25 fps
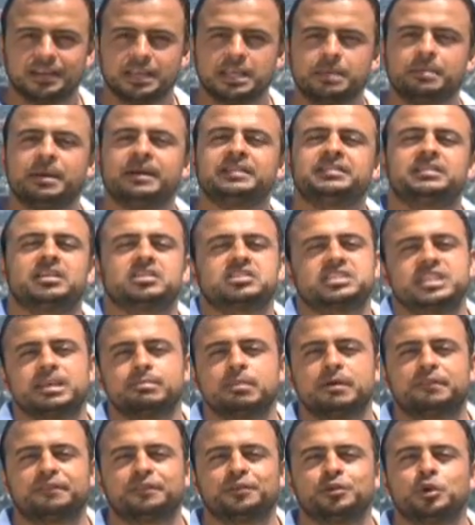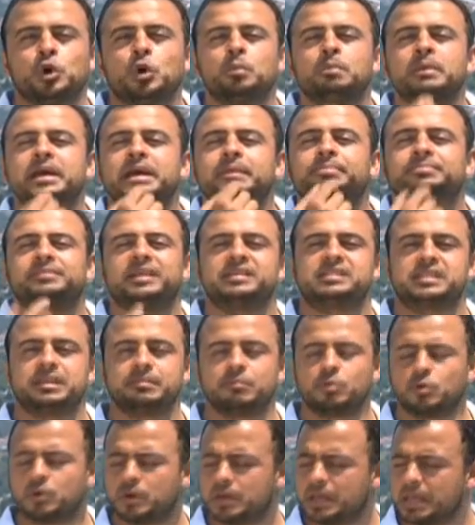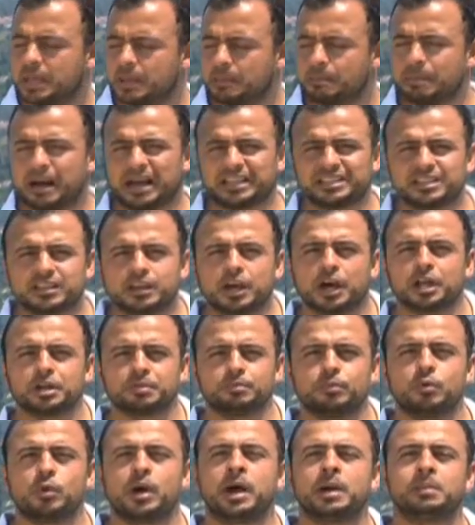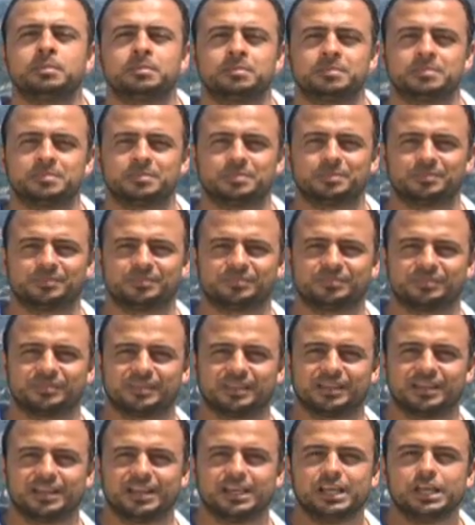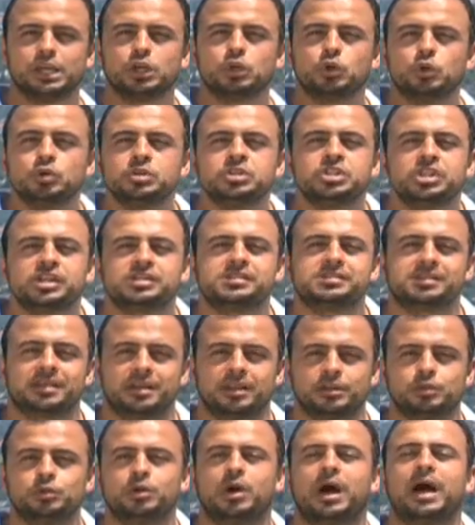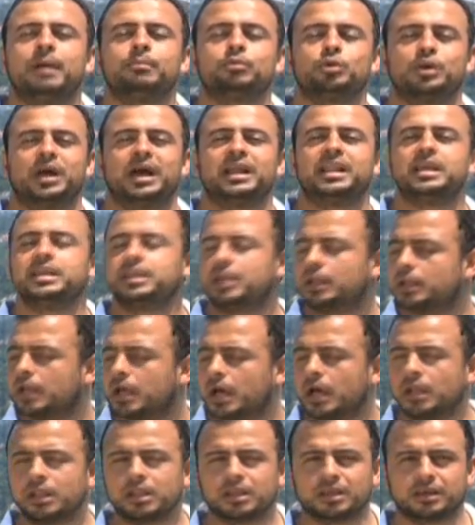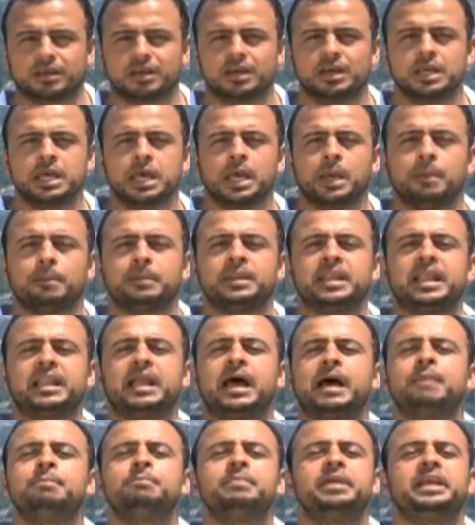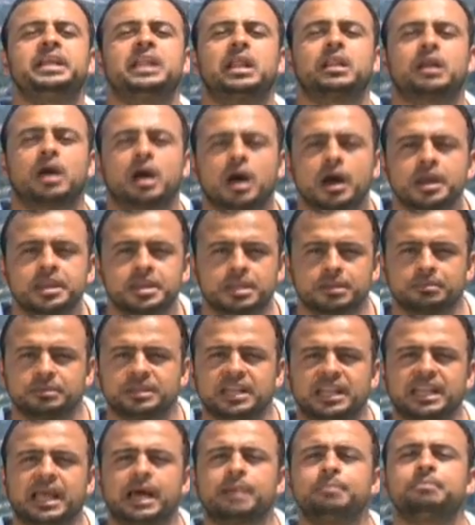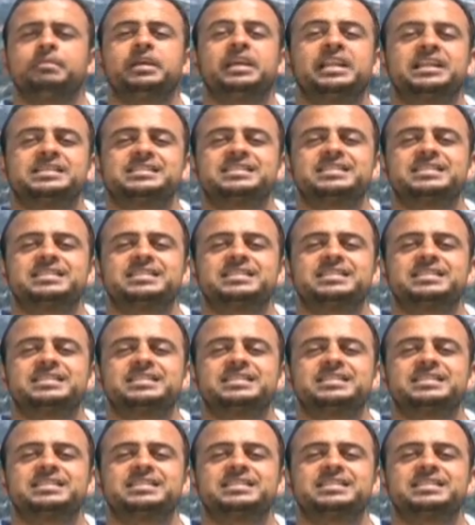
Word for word: يبقى أنت السبب في أن هم يبتسموا بعد كرب وهم كن جسرا يعبر عليك الخلق من الهم إلى الخير من الهم إلى